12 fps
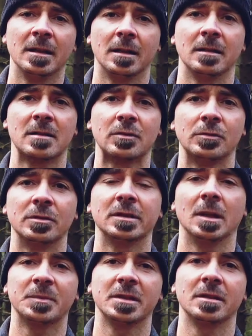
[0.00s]
Also
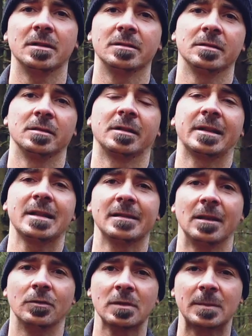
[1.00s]
da habt ihr eine
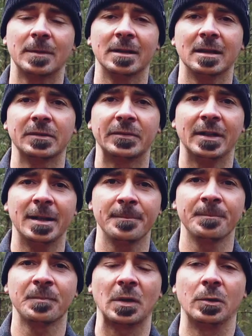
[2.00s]
riesen Auswahl an
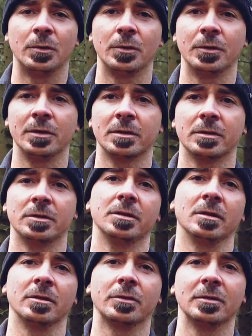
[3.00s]
Farben und äh,
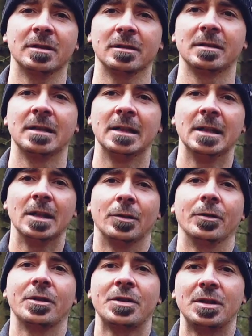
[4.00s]
ja, könnt dann
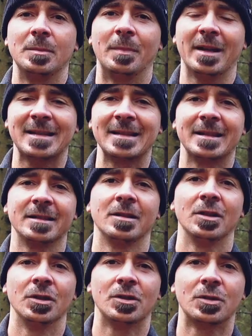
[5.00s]
euch die passende
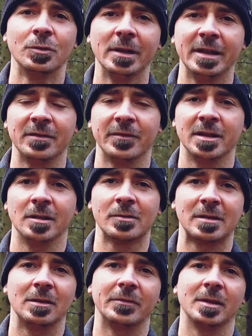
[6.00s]
zulegen, wenn ihr
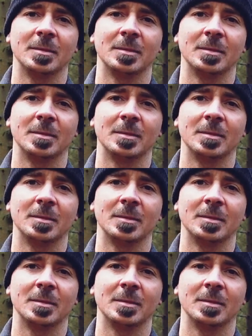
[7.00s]
Lust drauf